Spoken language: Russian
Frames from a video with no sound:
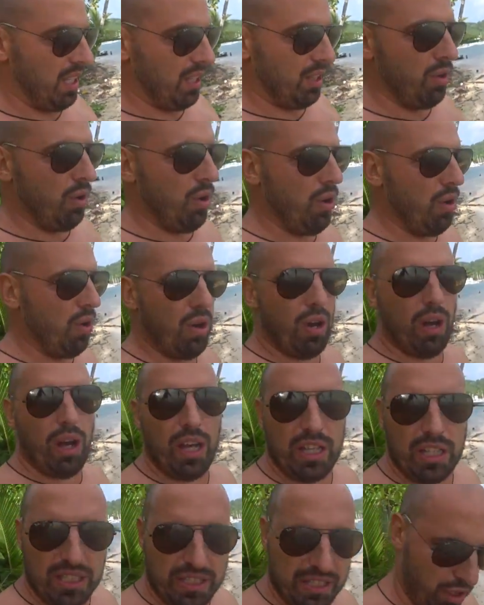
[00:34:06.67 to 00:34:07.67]
Но
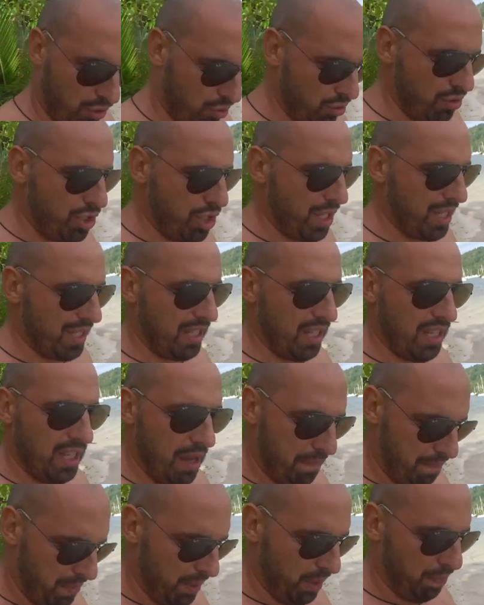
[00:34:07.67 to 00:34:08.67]
скажу честно,
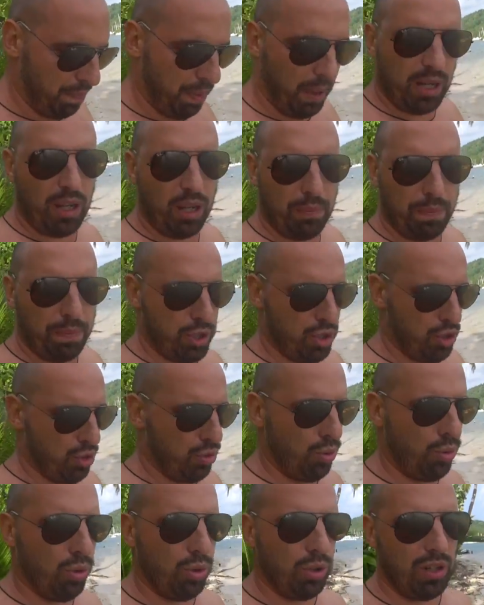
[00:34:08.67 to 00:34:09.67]
я пил по
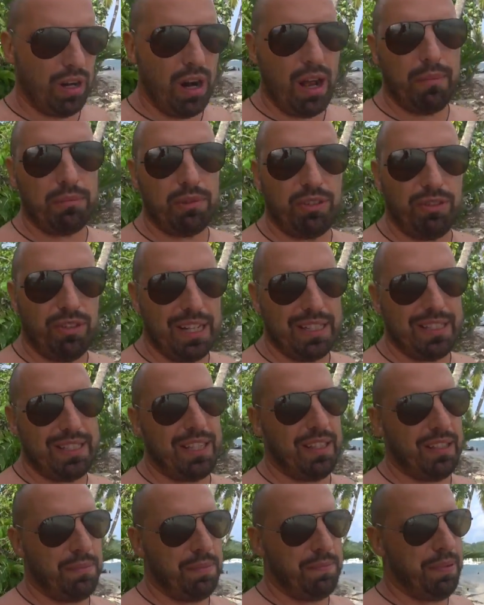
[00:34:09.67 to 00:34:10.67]
колпачку грамм
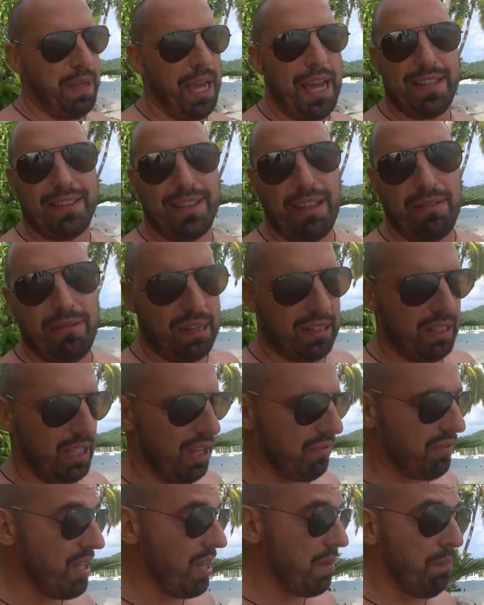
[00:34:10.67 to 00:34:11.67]
25,
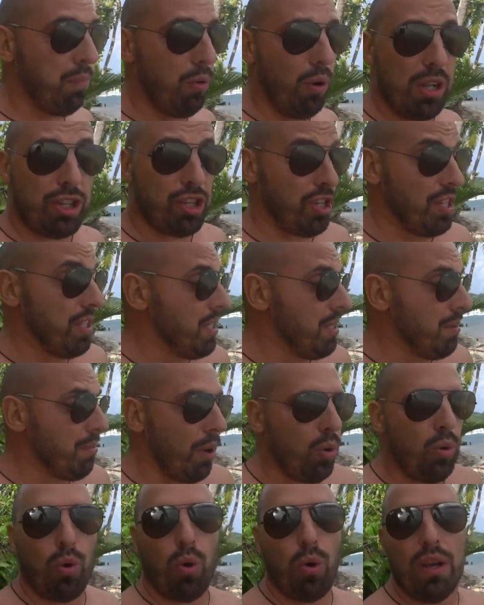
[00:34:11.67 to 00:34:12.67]
наверное, в день. Больше не
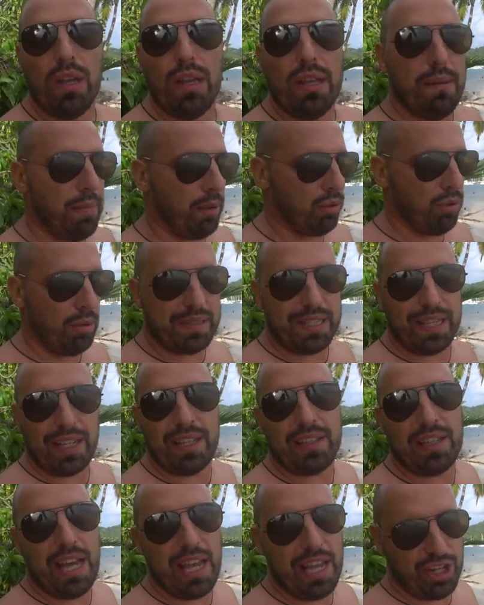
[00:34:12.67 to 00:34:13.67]
могу. Потом
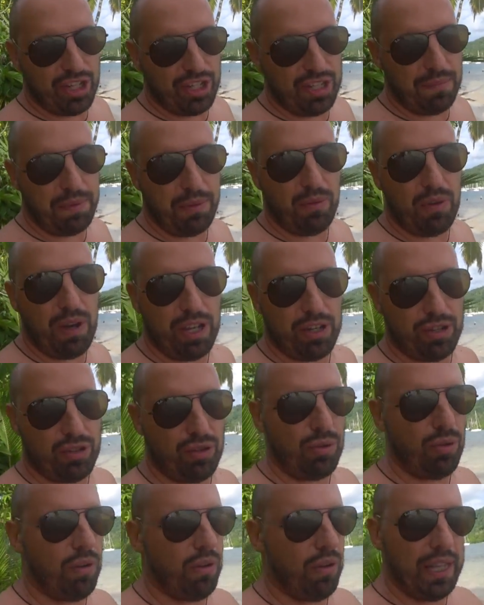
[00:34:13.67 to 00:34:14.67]
заедаешь, запиваешь,
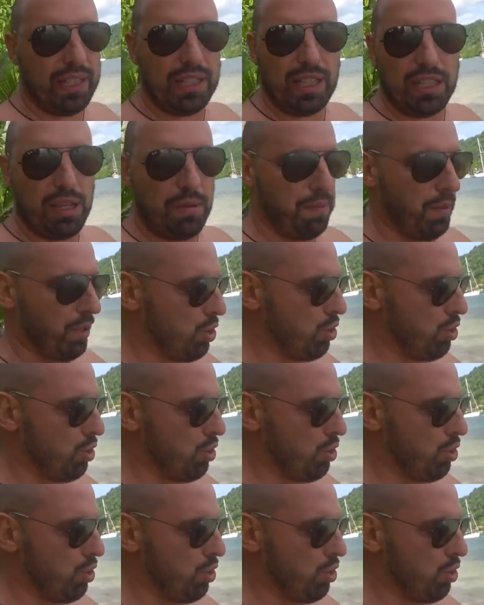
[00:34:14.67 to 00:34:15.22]
но это типа